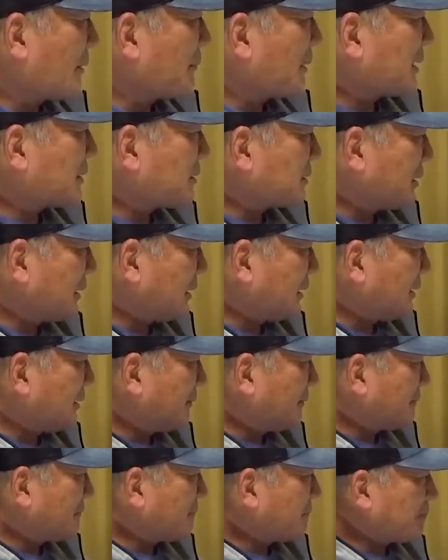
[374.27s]
松井、
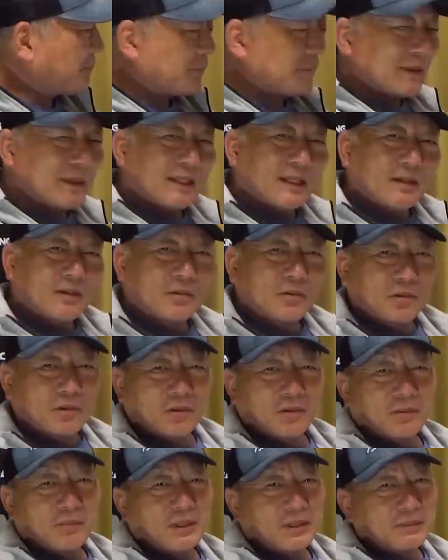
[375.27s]
はい、この
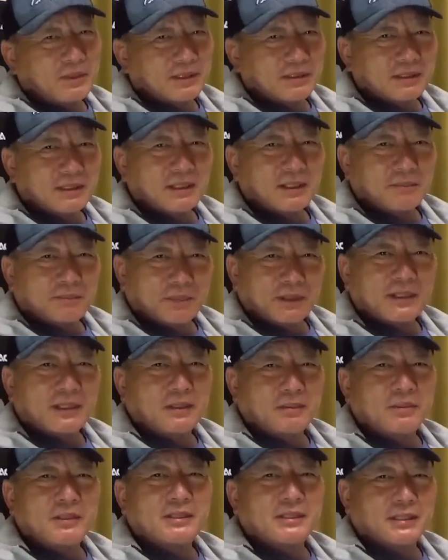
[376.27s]
ままじゃやっぱり
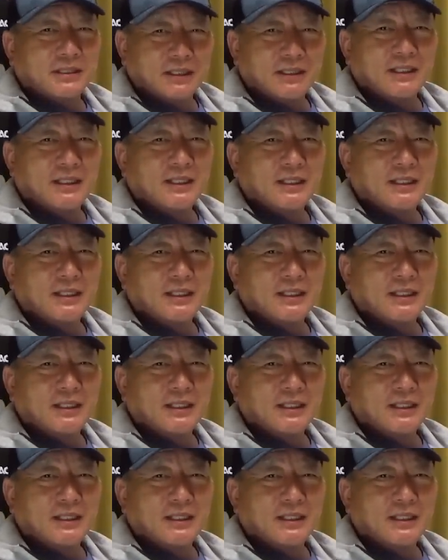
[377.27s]
厳しい。